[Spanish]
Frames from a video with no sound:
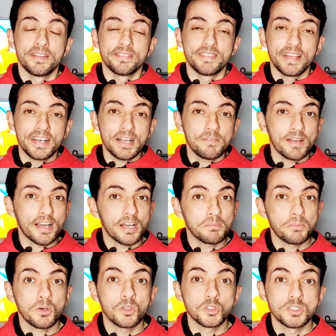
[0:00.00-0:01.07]
de navegar
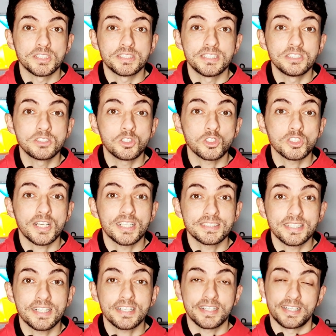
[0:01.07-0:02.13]
por los distintos
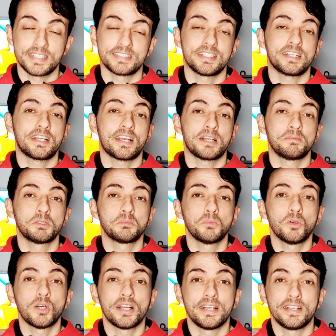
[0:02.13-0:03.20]
hashtags que están ahora
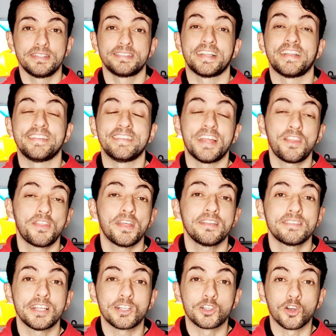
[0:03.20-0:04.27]
mismo en tendencia
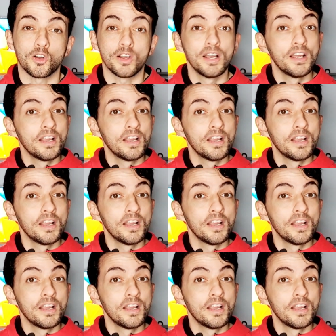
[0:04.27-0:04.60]
en TikTok.